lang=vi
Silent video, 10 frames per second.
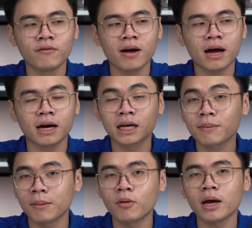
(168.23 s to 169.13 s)
và khi
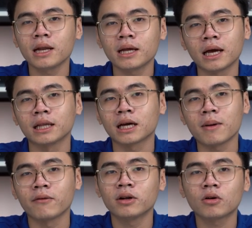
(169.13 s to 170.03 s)
bạn mua ED này thì các
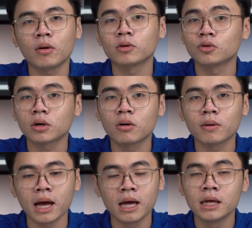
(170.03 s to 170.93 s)
bạn vẫn có một số
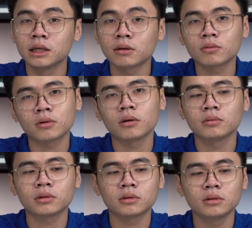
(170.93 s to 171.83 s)
công nghệ như,
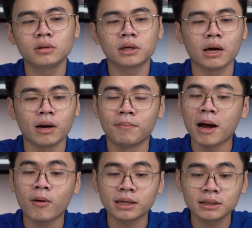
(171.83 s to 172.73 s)
như kiểu là mã
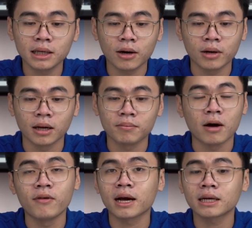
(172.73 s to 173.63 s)
hóa dữ liệu này
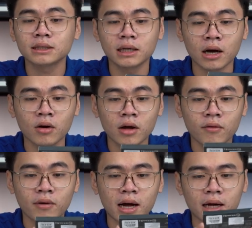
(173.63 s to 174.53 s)
bảo vệ các dữ liệu
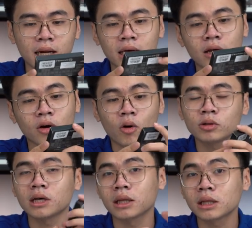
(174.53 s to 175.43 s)
và đây có hỗ
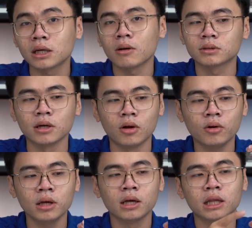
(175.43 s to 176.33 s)
trợ tự động sửa
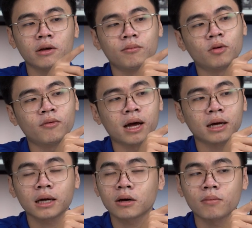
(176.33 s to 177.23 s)
lỗi thì một vài
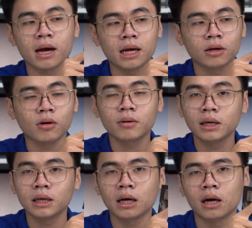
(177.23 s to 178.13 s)
các cái công nghệ đây nó cũng
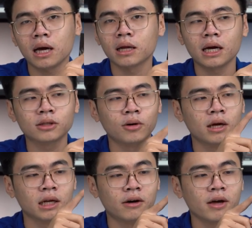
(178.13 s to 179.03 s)
ghi hết ở đây rồi
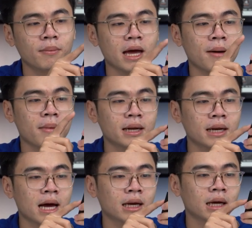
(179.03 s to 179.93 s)
NVMe 3D
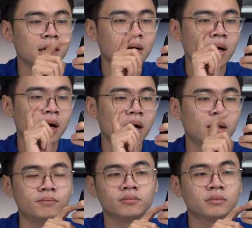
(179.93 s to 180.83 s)
NAND này
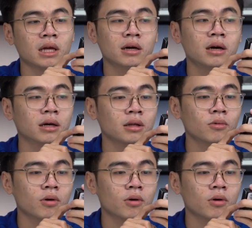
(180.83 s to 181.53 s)
uh, tăng cường tốc